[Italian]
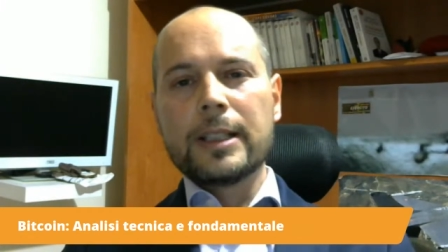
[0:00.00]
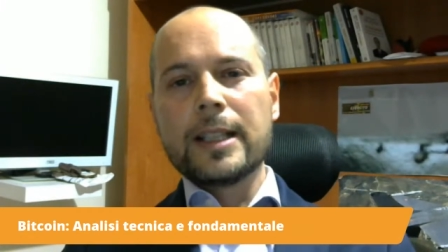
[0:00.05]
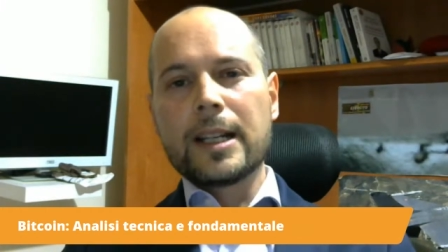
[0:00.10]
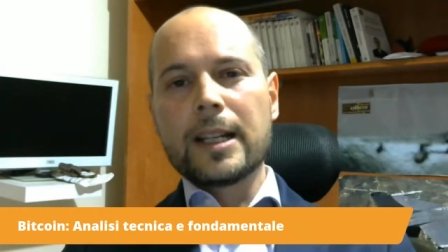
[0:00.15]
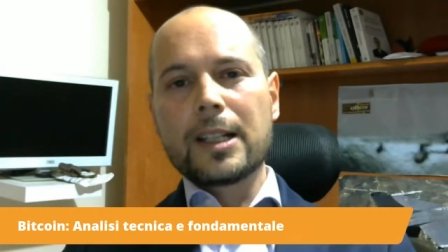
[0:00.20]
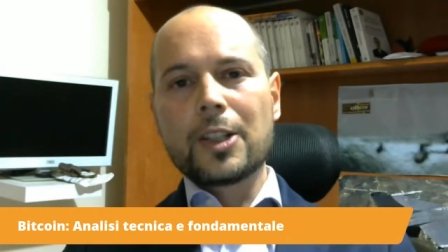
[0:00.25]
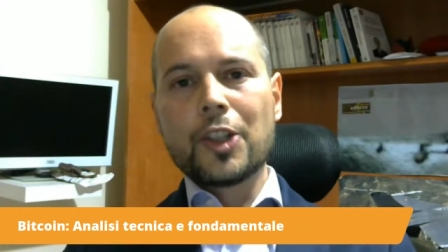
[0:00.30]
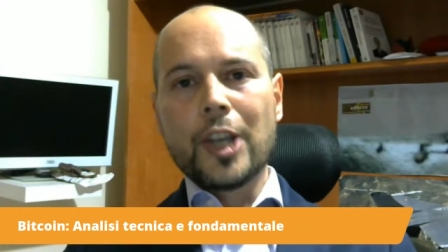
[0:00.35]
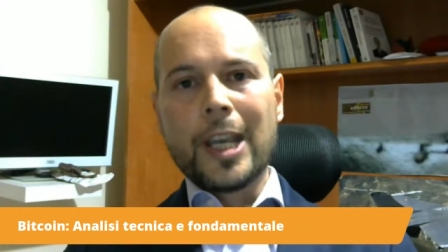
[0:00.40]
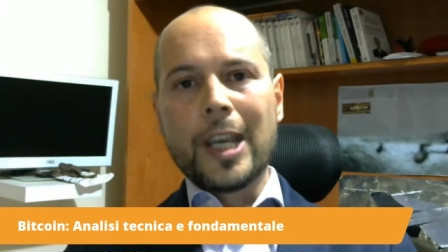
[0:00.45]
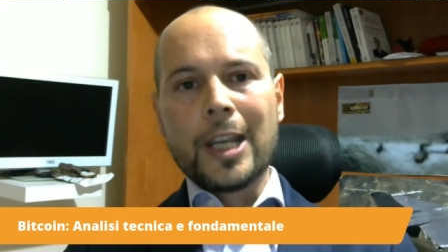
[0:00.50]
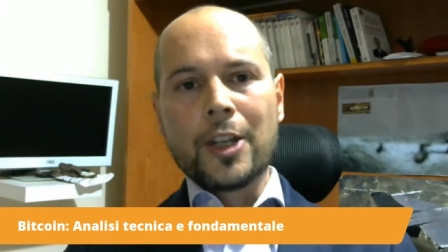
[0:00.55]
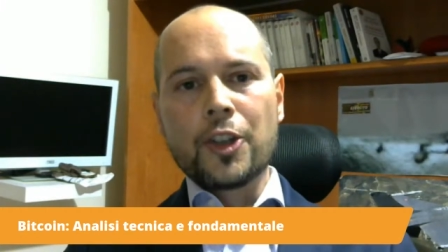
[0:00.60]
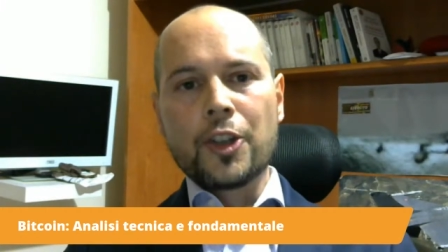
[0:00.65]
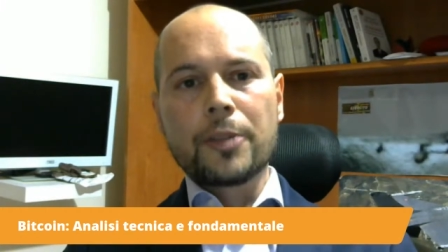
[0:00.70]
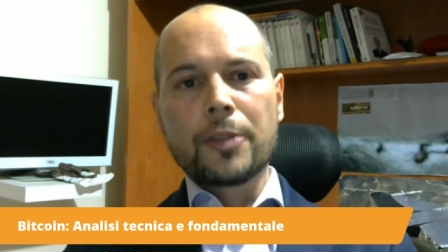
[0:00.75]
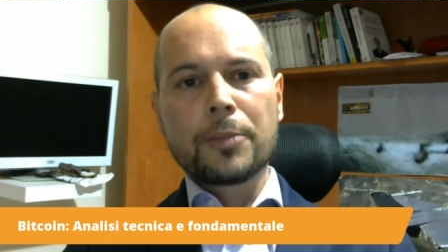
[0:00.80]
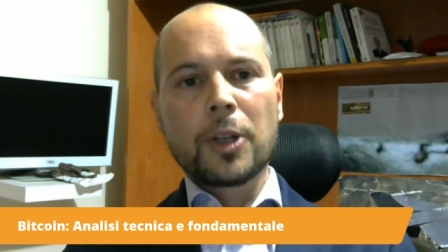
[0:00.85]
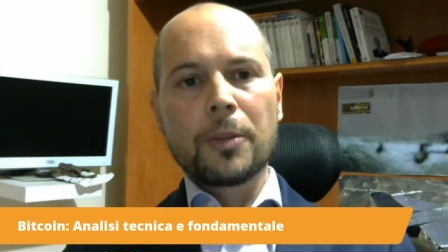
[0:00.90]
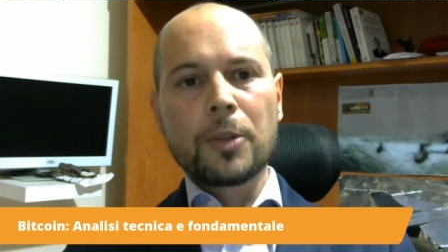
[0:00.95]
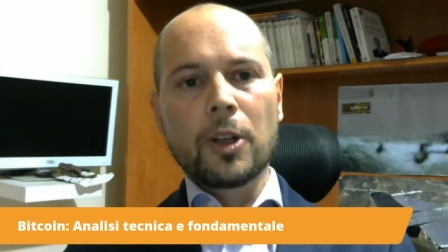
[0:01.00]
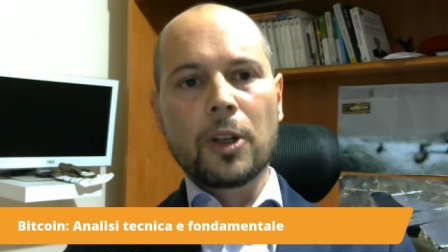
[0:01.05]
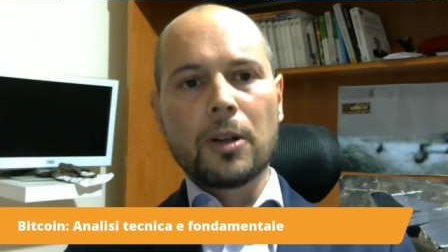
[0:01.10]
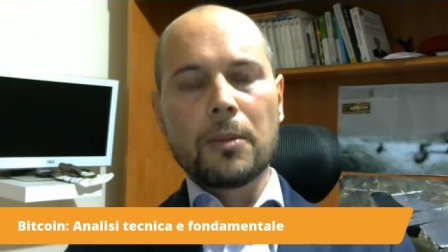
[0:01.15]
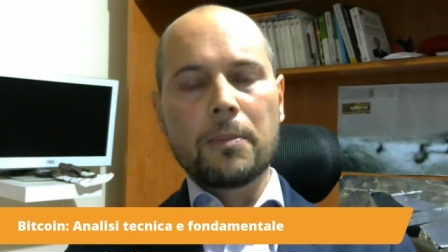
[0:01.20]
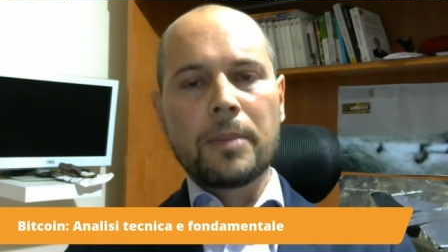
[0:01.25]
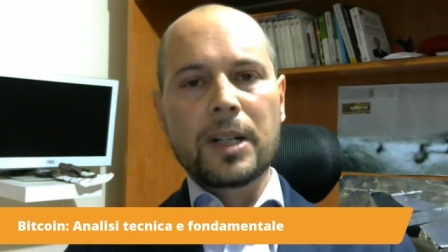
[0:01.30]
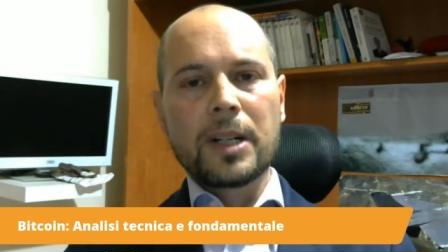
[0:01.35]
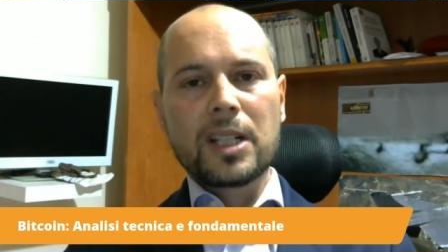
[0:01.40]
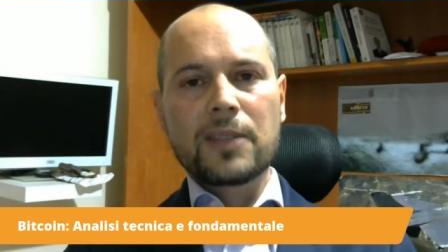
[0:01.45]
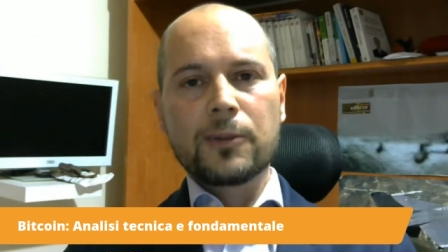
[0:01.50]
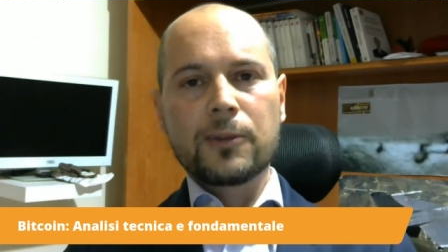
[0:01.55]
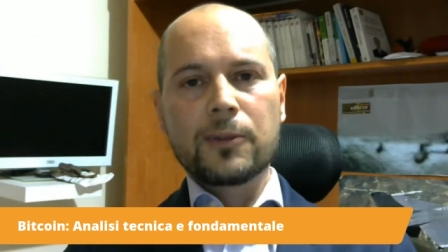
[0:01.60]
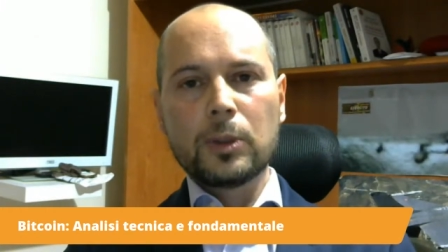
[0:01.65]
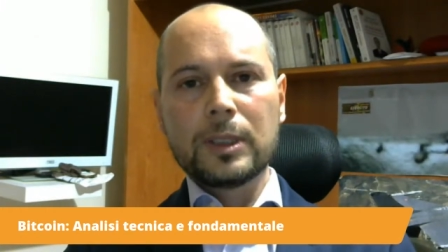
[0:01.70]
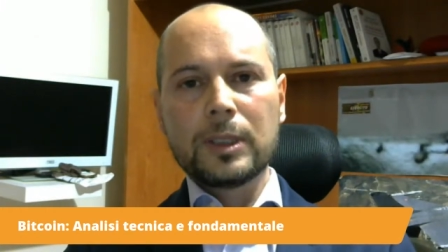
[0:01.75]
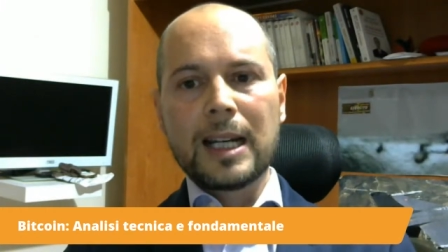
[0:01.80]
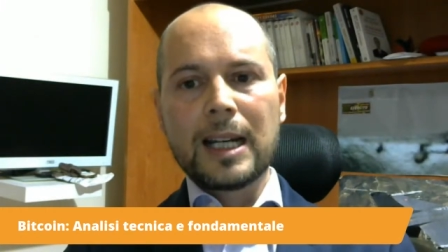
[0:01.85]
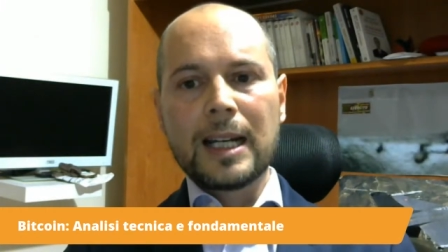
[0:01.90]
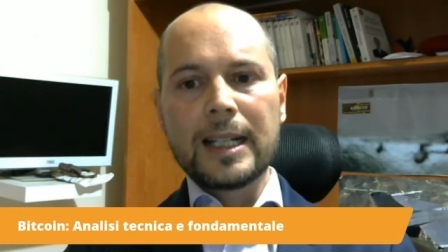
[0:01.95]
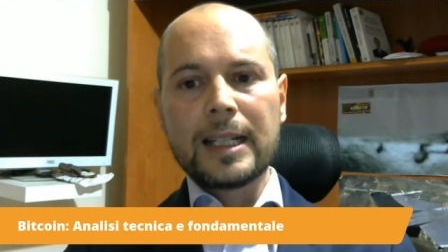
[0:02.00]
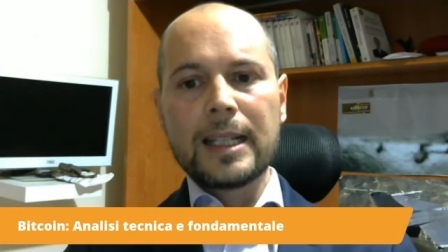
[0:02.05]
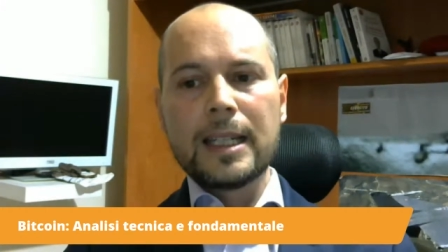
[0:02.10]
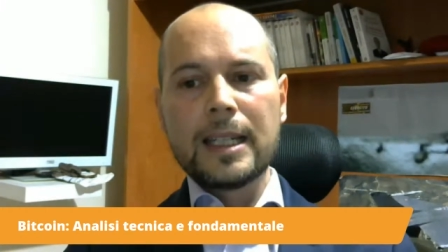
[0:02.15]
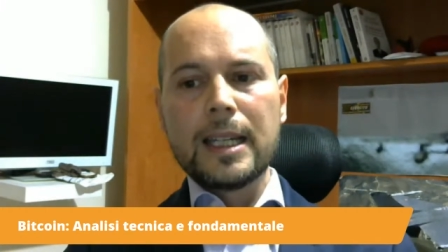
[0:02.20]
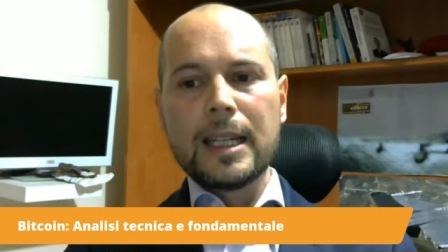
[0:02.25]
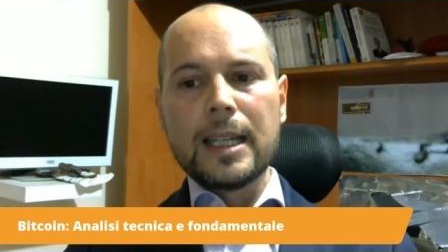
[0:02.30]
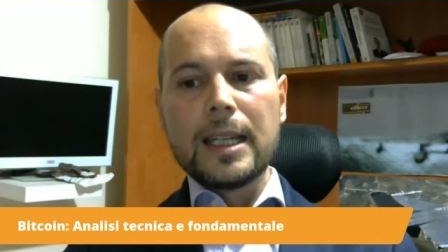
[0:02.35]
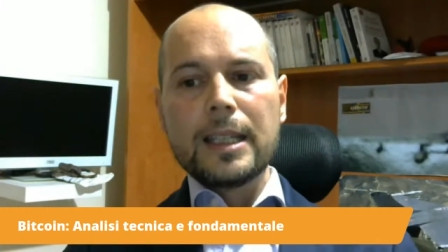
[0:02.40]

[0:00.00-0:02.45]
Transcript: degli exchange, proprio per sfruttare